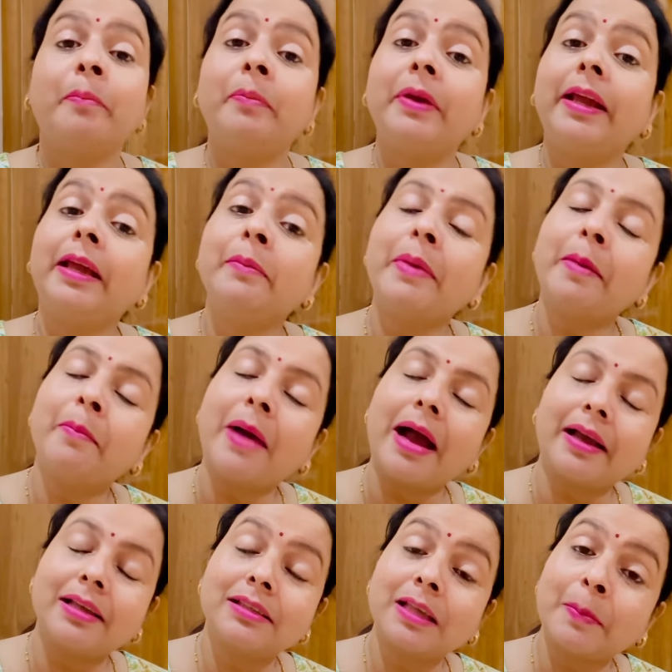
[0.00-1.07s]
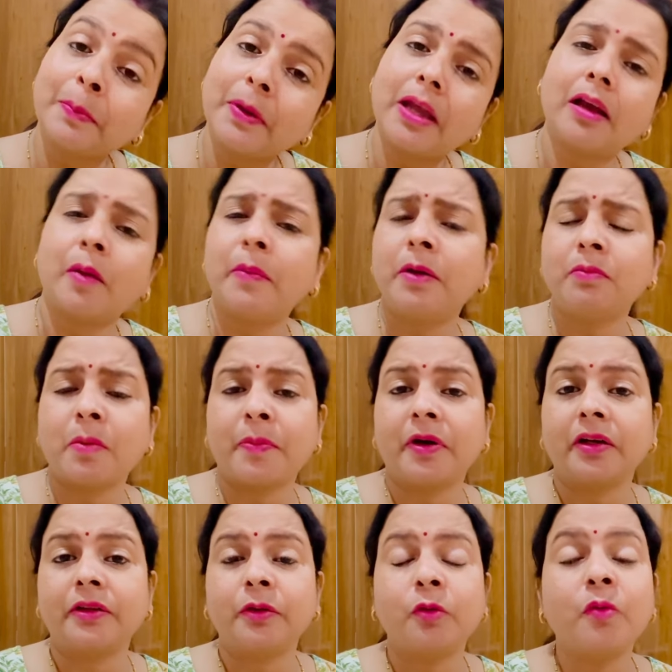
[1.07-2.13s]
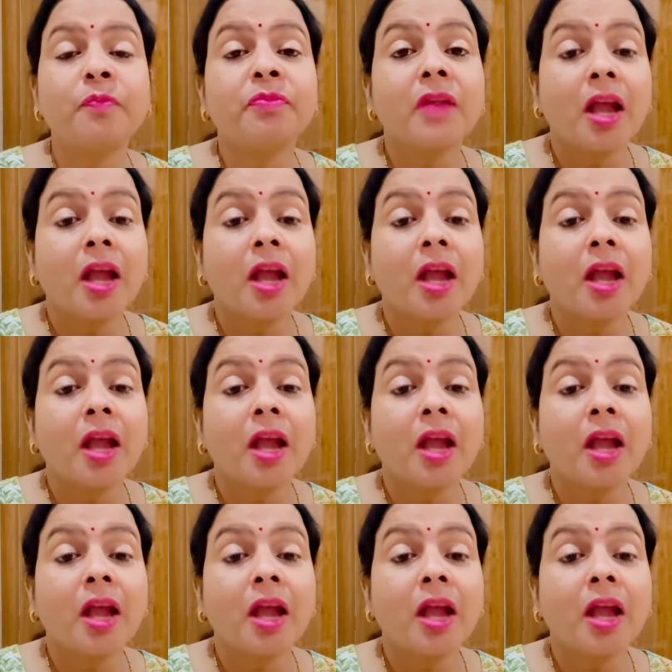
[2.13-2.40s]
लेकिन मैं बाकी सबके कमेंट में पढ़ती हूँ